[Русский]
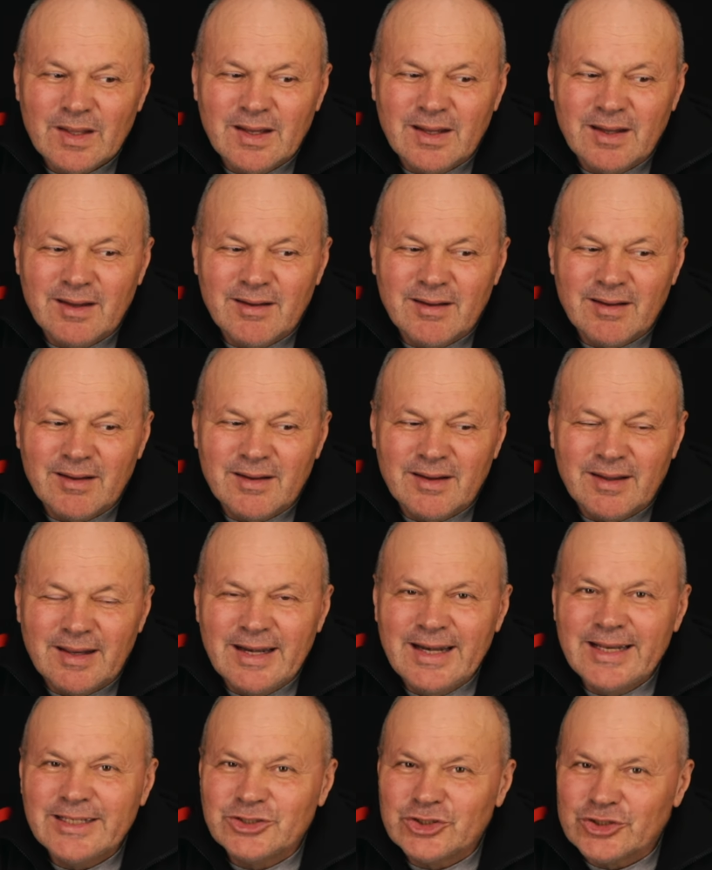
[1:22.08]
Э,
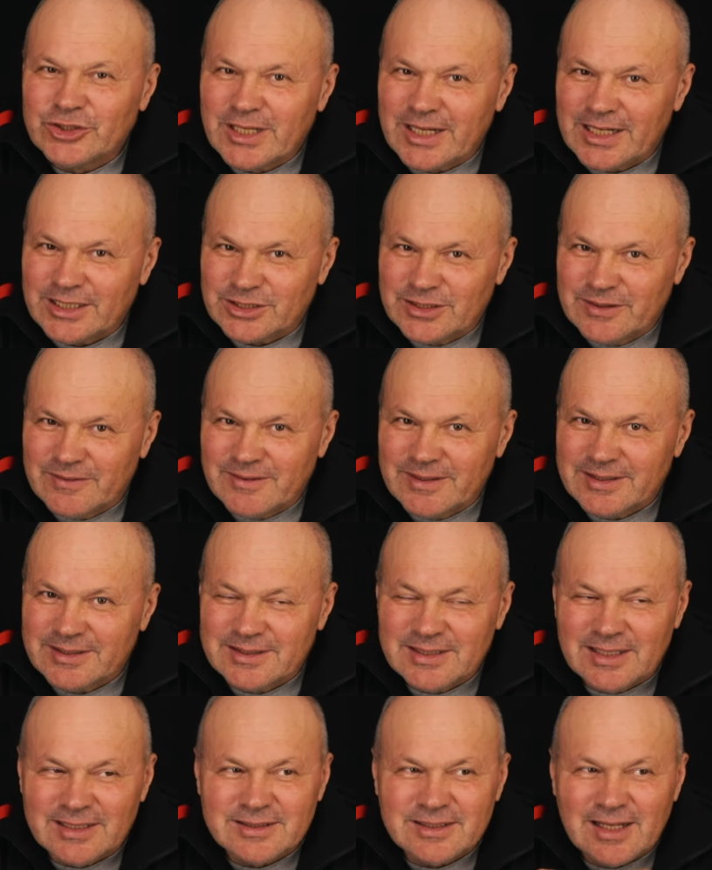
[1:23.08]
лечит каждого из
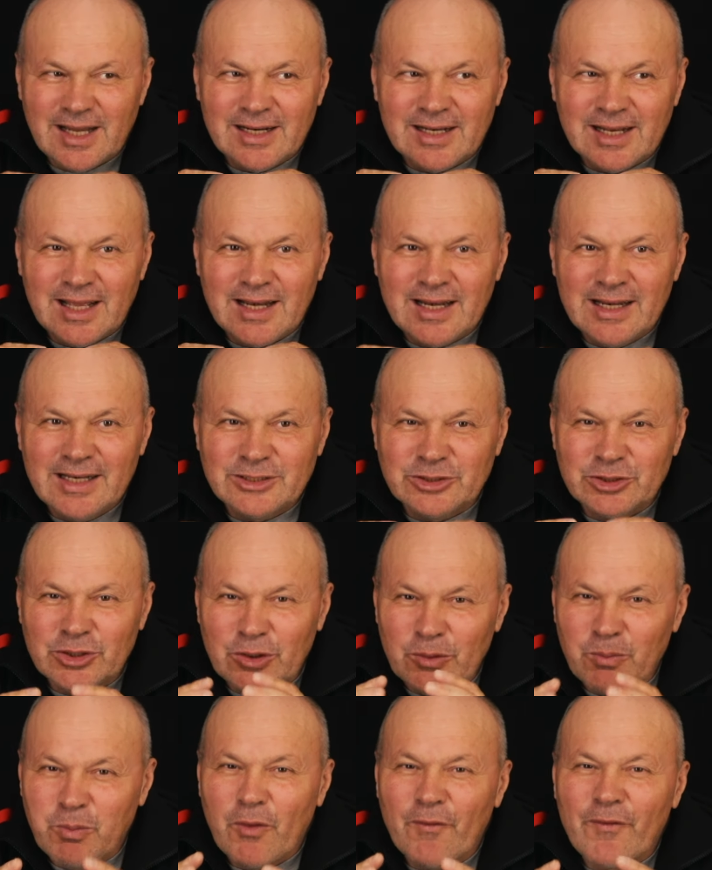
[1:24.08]
нас. Она
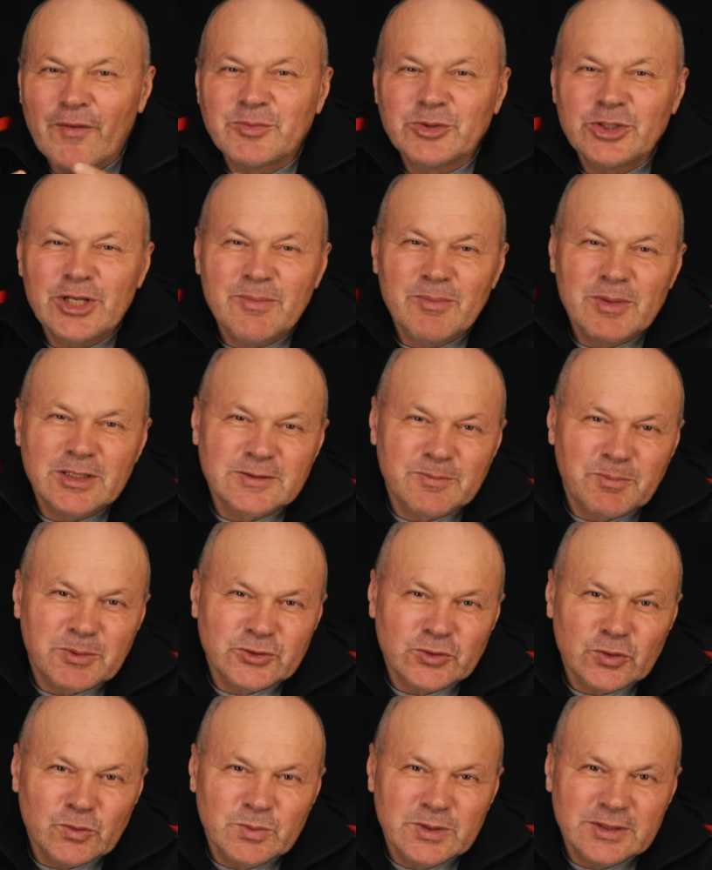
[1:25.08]
лечит. Любовь вообще имеет
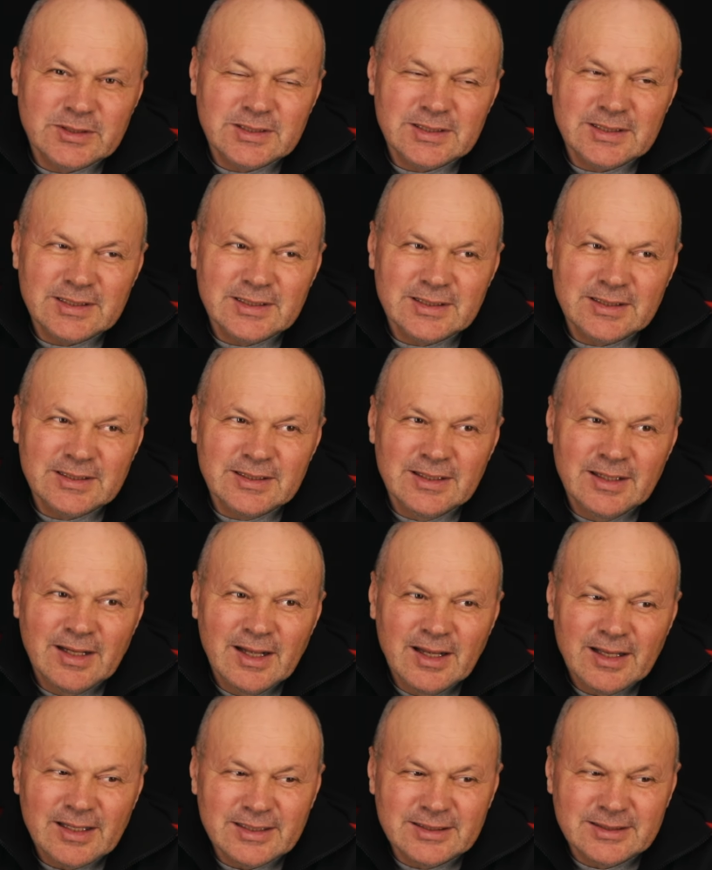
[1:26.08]
способность и, и
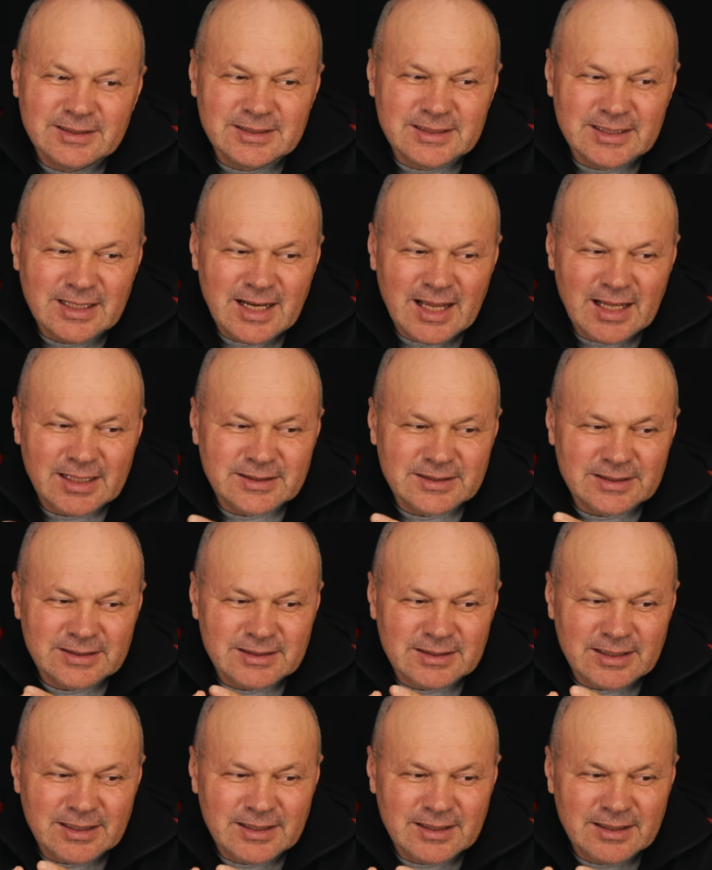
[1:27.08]
исцелять
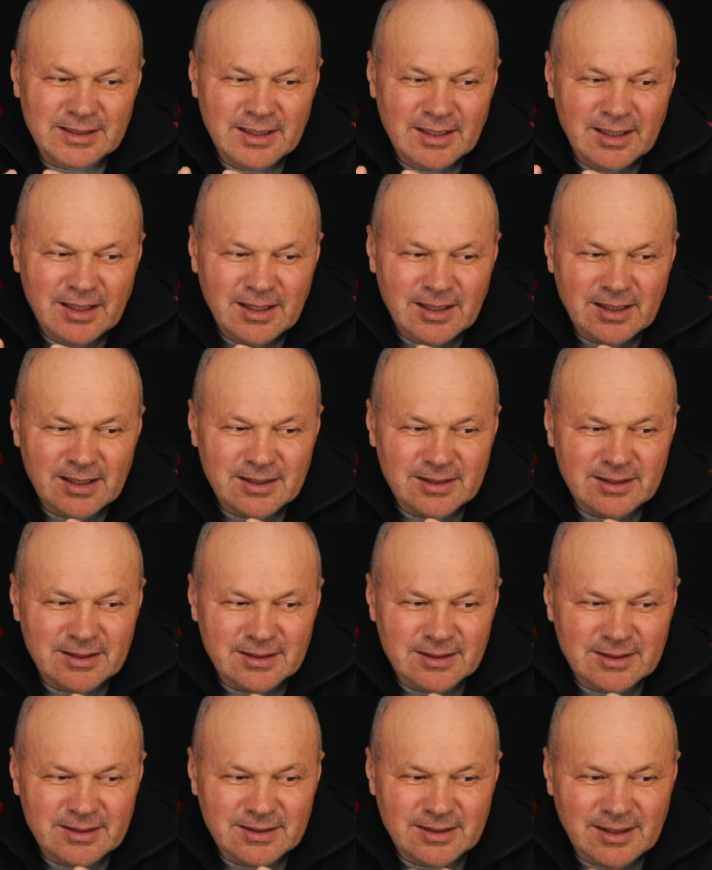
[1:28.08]
э,
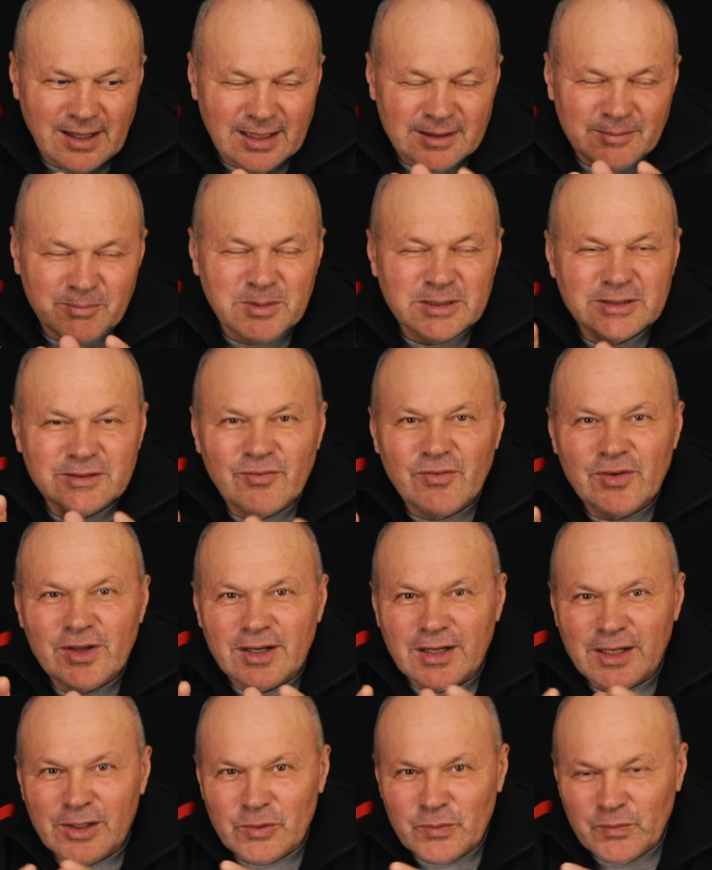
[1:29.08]
э,
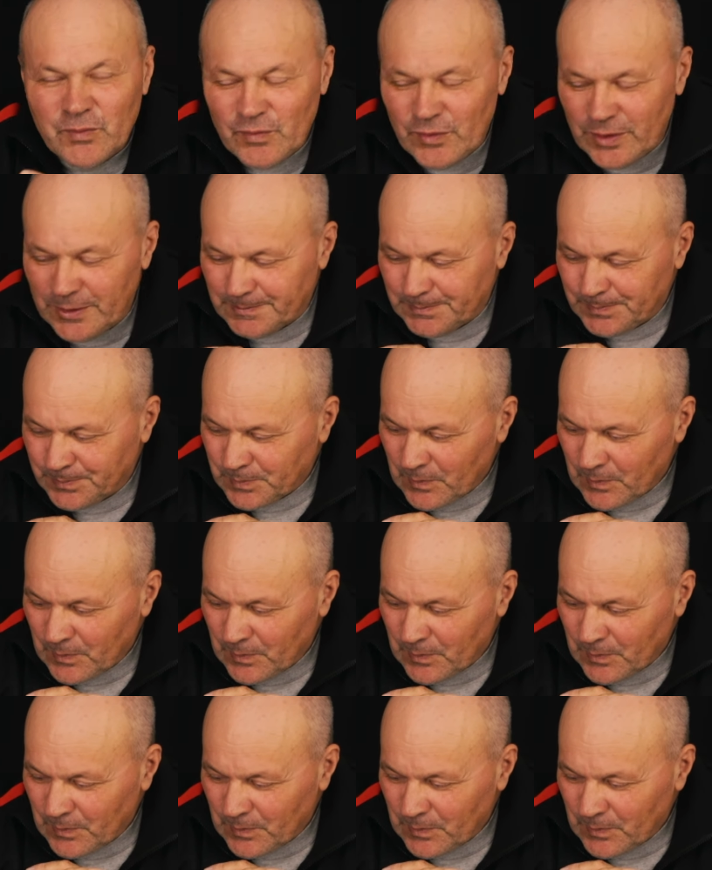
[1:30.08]
атмосфера любви.